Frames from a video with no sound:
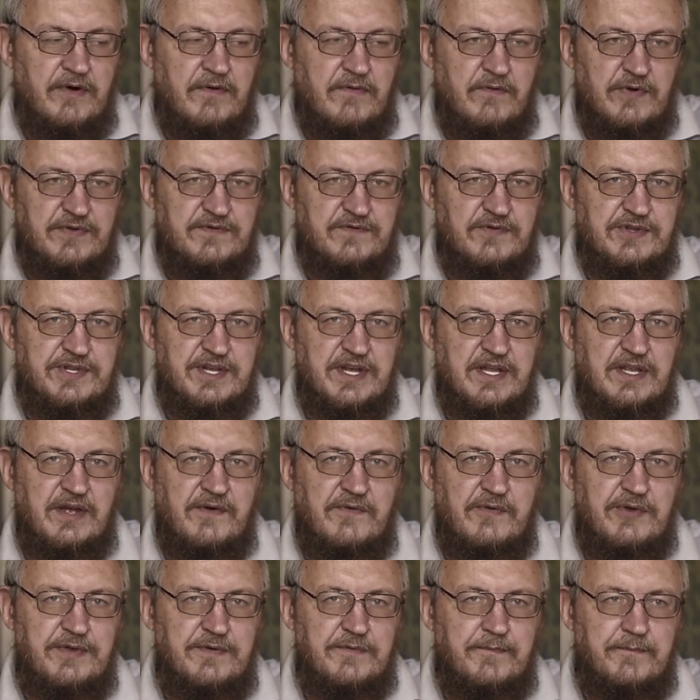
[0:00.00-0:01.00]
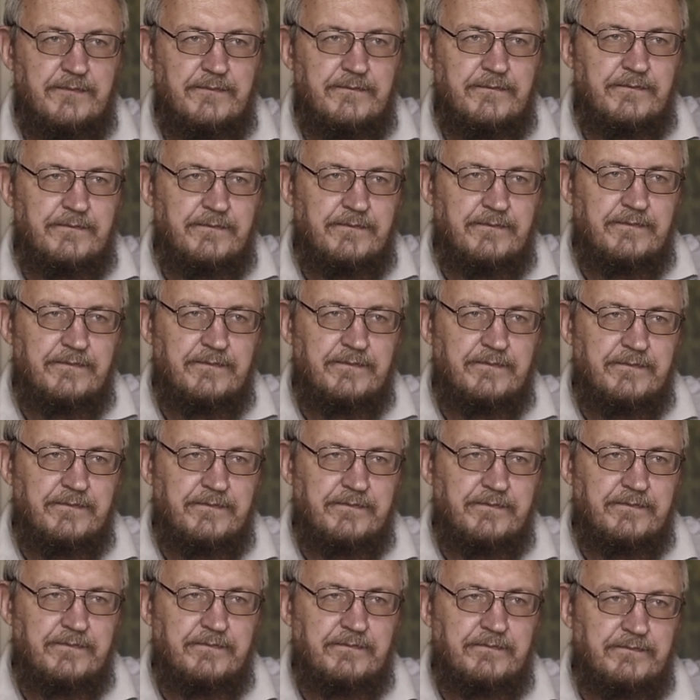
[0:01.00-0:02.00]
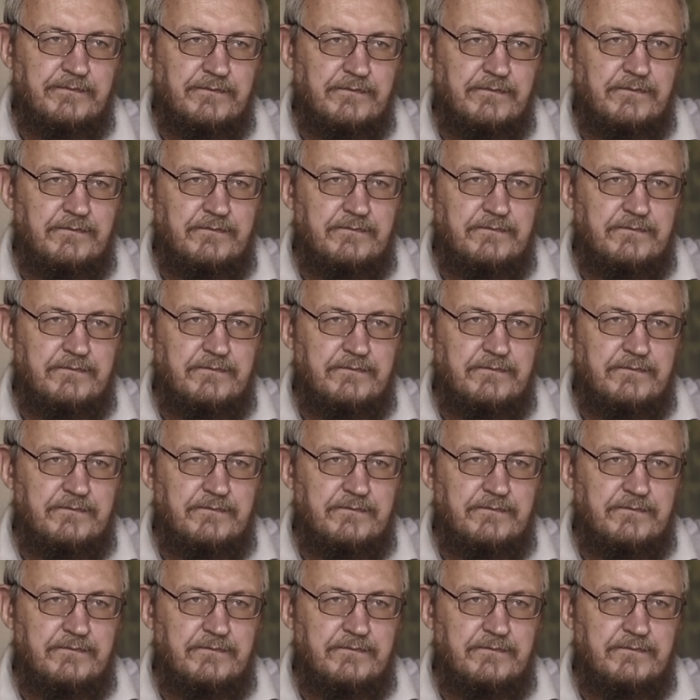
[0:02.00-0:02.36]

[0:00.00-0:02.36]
Вот, вот это вот.